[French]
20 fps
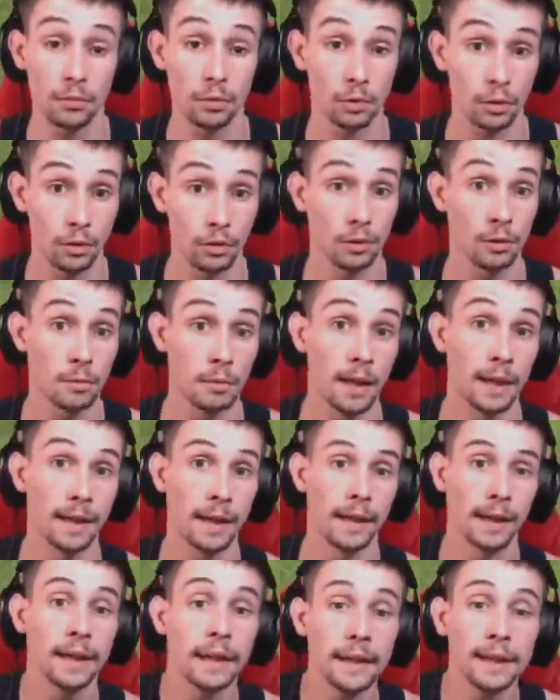Donc bah,
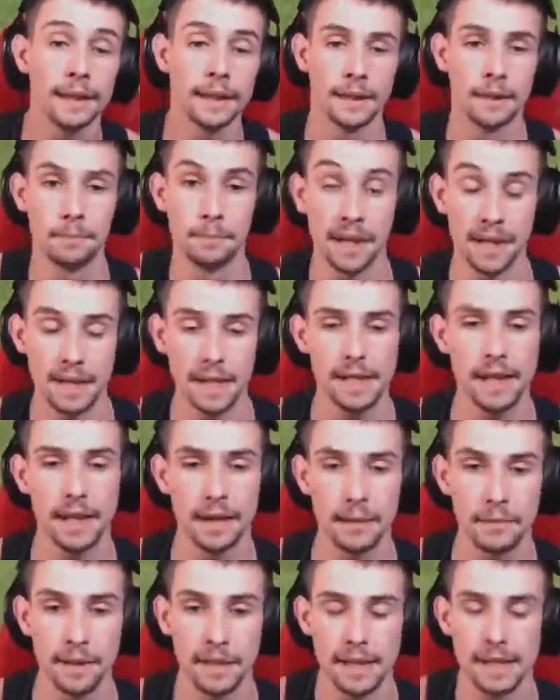merci,
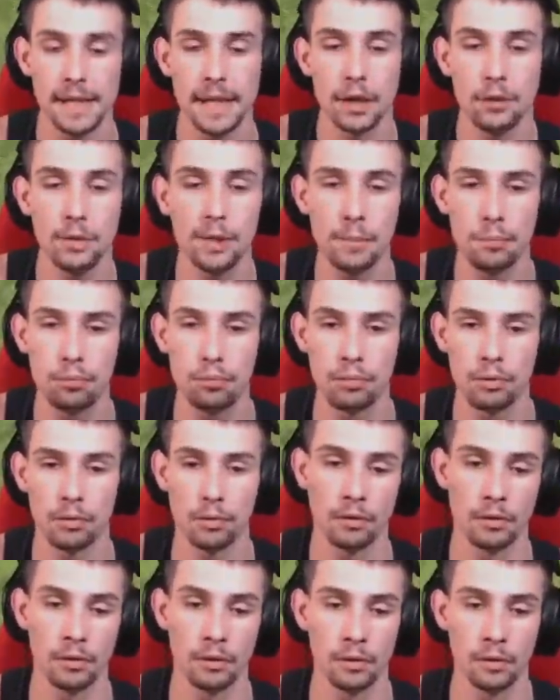à, merci à lui pour,
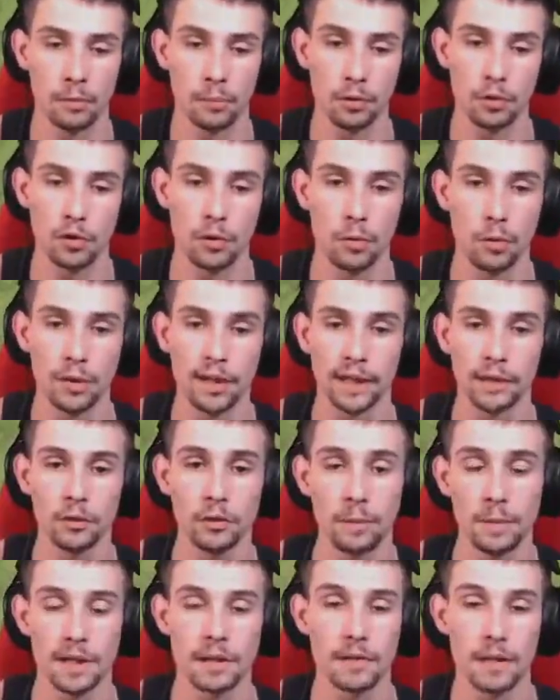euh, pour ce beau cadeau
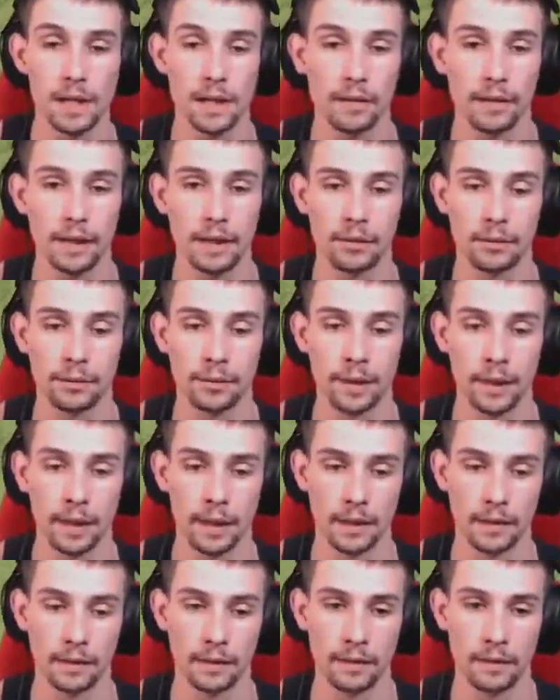parce que c'est vrai que
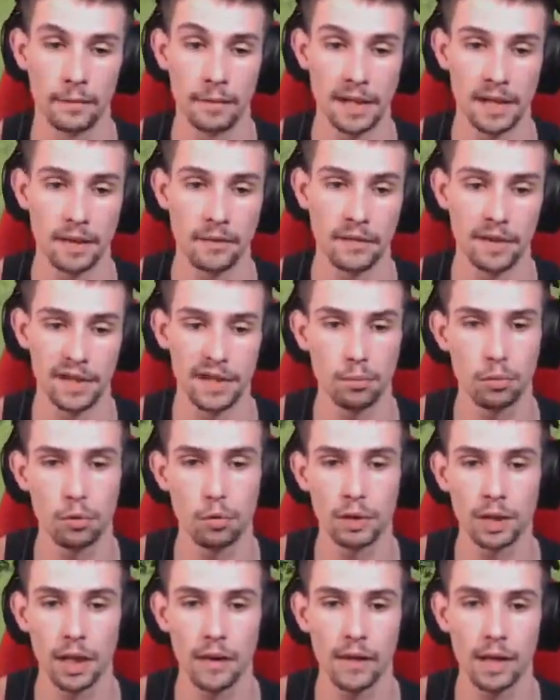euh, bah, ça fait c'est beaucoup
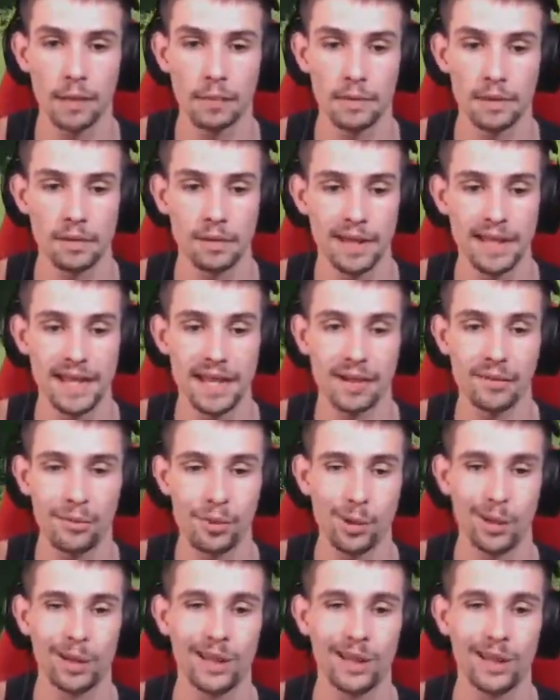de travail parce que les serveurs,